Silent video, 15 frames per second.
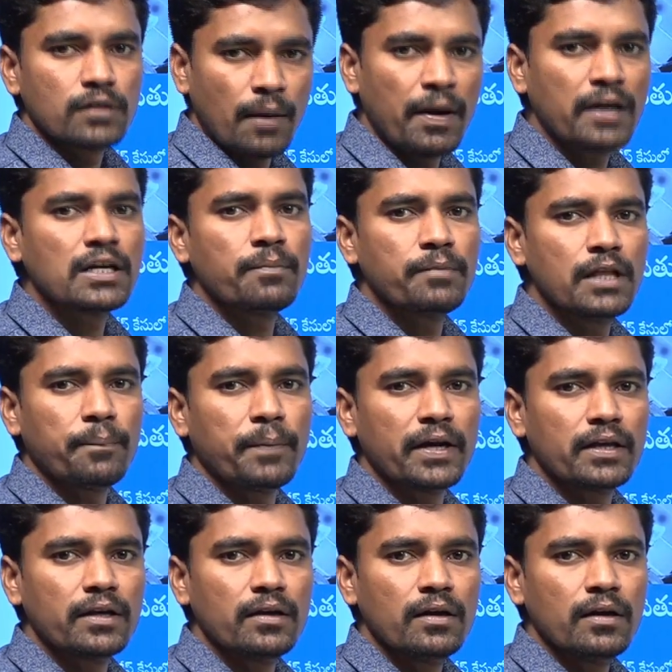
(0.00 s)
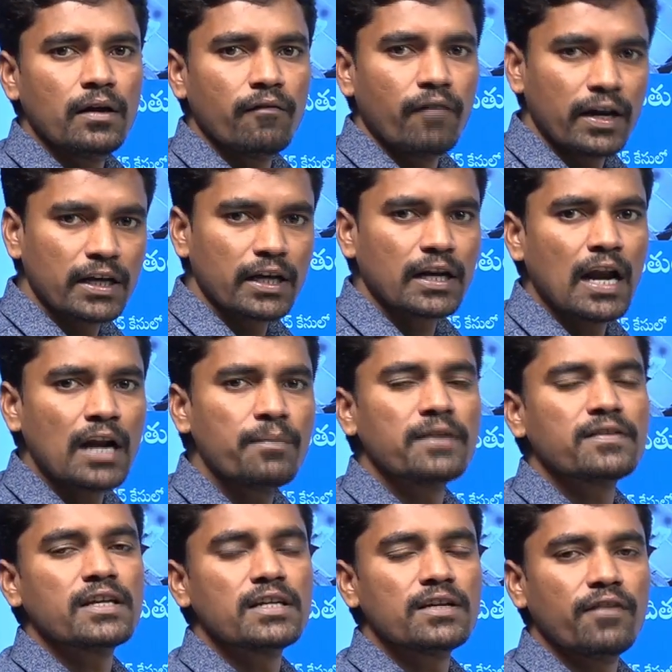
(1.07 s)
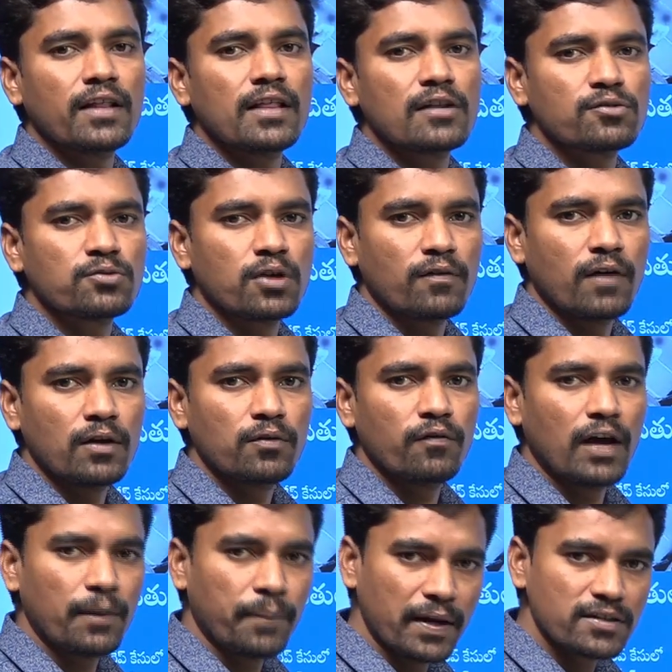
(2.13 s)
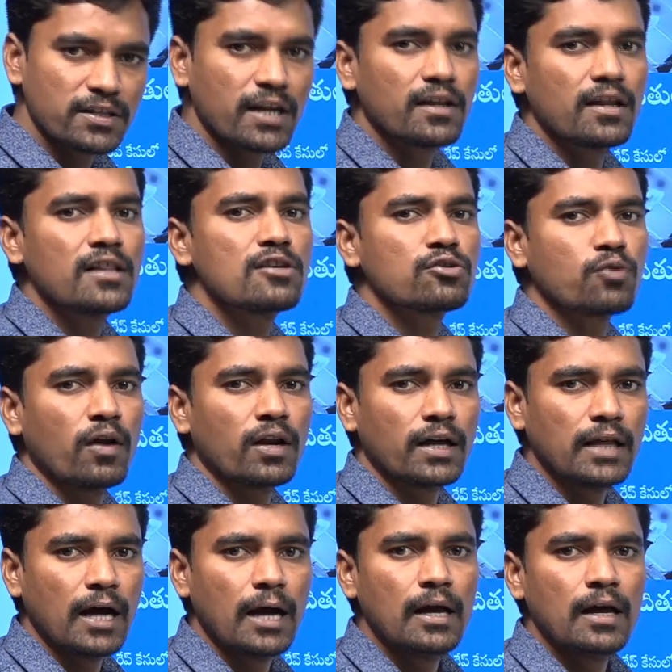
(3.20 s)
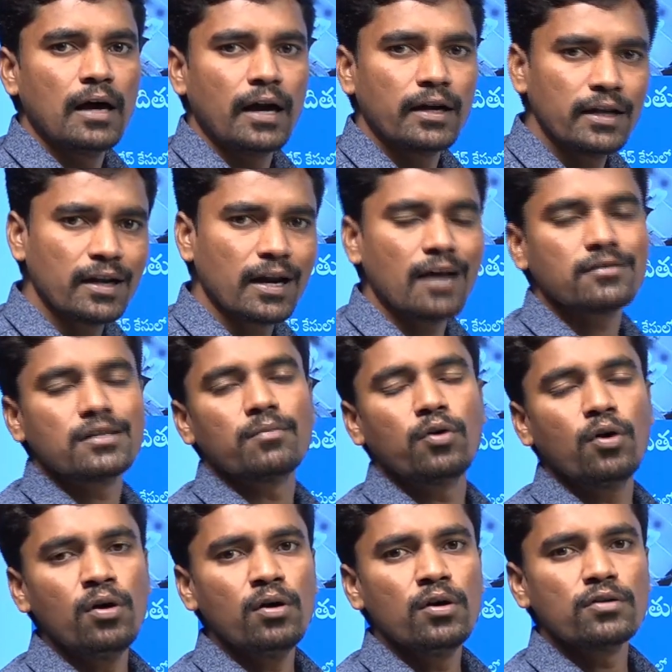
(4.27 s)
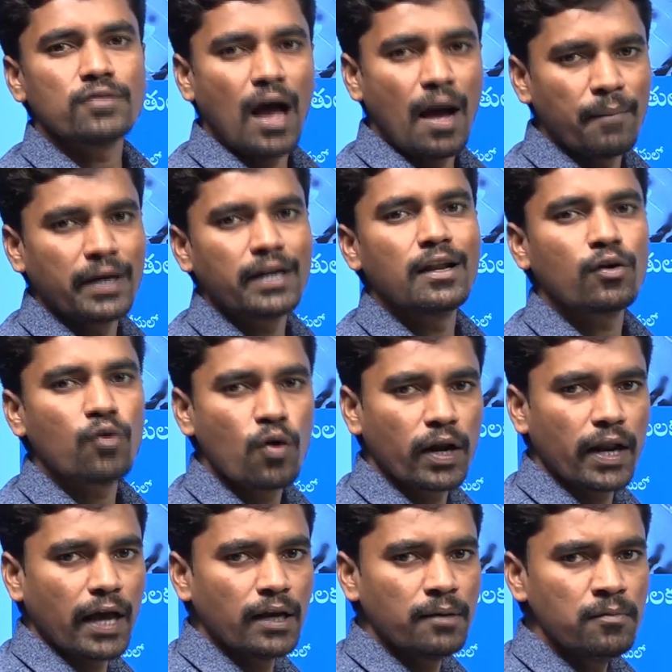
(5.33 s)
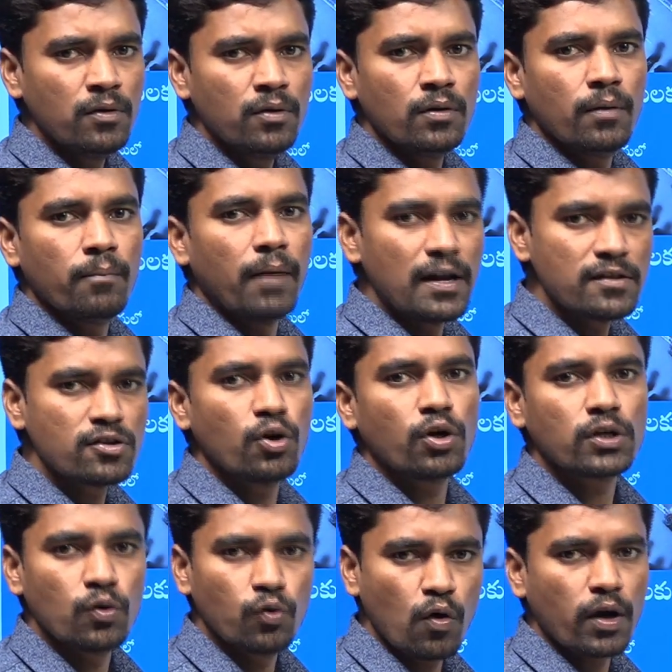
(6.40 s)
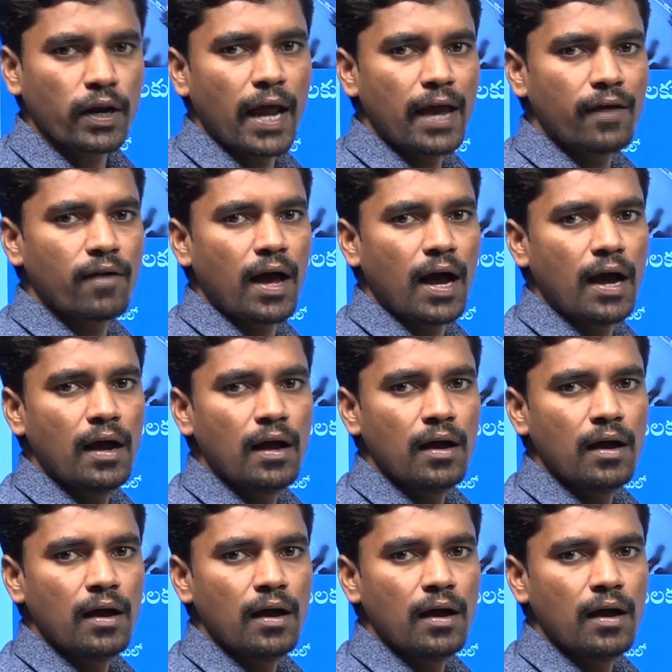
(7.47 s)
సమాజం మీద పడి వారికి ఎట్లాంటి మెసేజ్ ఇవ్వదలుచుకున్నారు వాళ్ళు వాళ్ళపైన చర్యలు తీసుకోవాలి కదా అంటే రాష్ట్రంలో సామాన్యులకు ఒక న్యాయం బలిసినోడికి ఇంకొక న్యాయంలా